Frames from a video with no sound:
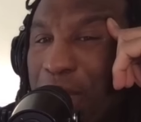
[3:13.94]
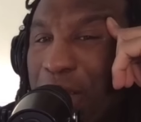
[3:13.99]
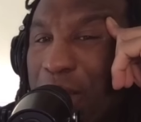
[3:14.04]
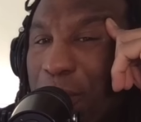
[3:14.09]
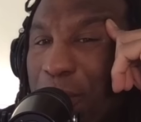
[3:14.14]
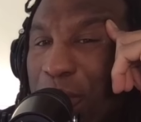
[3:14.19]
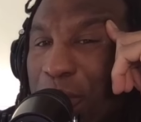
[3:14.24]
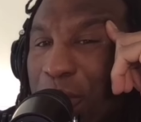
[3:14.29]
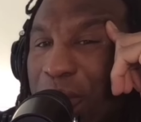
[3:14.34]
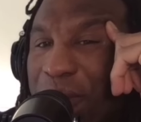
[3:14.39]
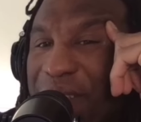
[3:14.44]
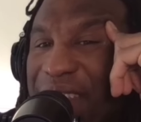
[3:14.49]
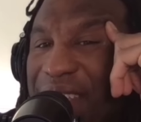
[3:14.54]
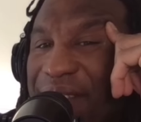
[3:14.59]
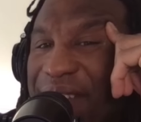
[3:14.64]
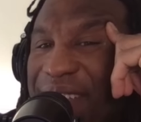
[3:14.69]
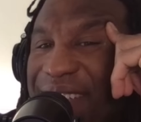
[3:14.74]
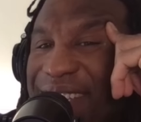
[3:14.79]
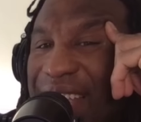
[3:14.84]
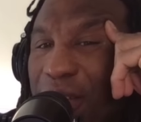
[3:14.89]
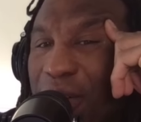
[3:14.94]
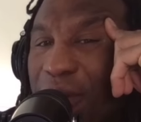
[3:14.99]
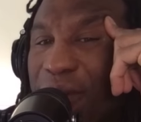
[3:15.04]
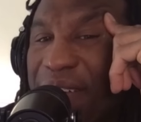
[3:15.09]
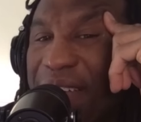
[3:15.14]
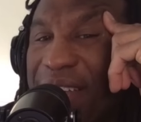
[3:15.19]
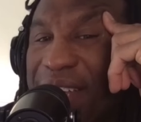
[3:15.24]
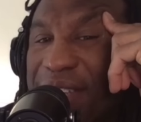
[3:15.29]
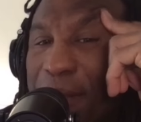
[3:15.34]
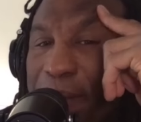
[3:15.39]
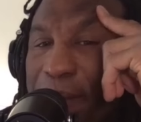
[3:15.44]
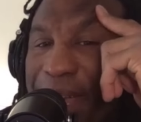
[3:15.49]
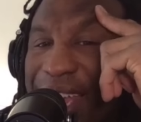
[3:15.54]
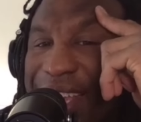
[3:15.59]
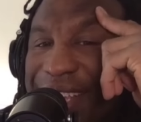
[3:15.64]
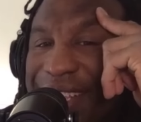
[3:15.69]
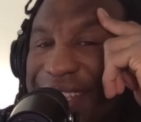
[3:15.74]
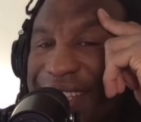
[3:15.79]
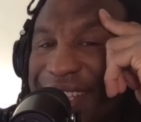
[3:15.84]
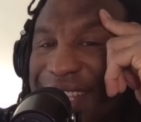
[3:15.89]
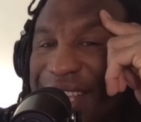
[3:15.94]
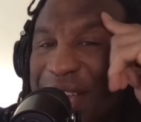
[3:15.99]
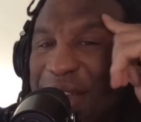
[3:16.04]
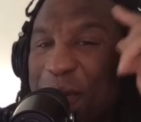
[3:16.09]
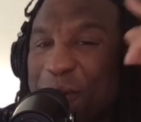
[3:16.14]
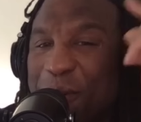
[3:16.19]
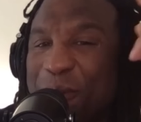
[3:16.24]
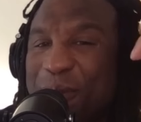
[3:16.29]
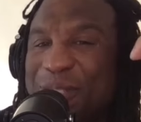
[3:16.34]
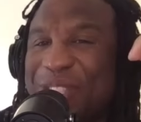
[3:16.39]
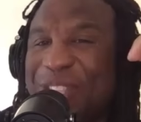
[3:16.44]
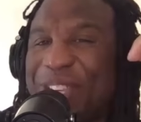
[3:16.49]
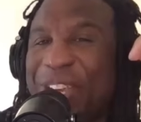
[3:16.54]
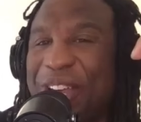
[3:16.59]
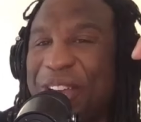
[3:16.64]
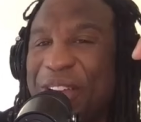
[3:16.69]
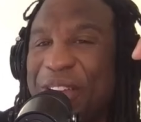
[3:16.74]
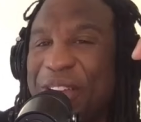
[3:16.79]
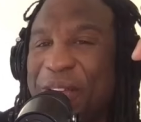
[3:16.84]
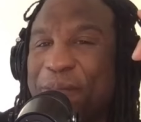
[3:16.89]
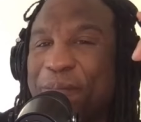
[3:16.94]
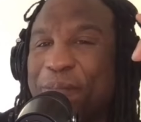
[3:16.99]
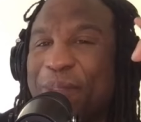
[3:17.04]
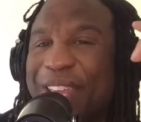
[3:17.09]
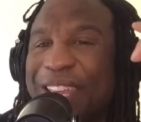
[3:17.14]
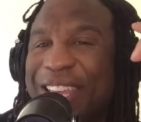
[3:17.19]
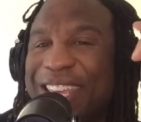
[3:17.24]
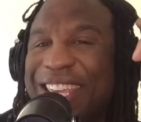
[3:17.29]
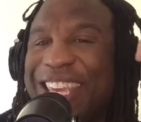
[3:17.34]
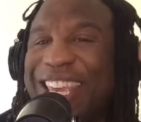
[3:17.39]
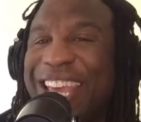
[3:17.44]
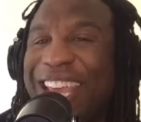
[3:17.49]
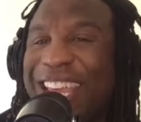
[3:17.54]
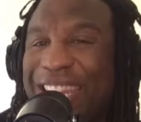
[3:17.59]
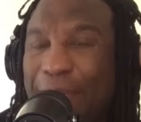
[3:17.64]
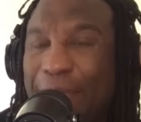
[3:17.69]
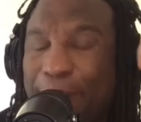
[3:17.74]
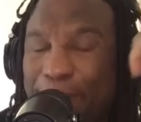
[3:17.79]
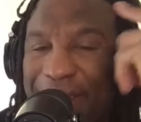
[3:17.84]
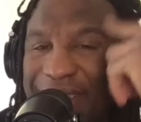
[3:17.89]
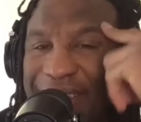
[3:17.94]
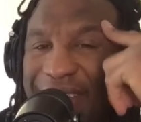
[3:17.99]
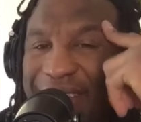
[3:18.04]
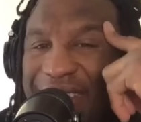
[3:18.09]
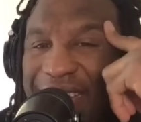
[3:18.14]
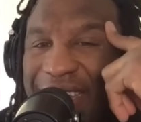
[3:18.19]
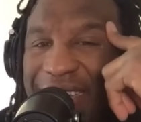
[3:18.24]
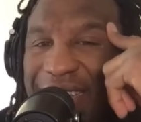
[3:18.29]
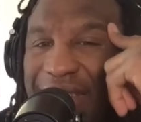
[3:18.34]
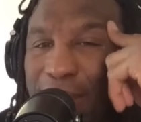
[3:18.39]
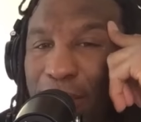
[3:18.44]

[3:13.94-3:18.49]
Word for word: que le monde ont fait avec sa conférence de presse où ce que il rit des partisans du Canadien de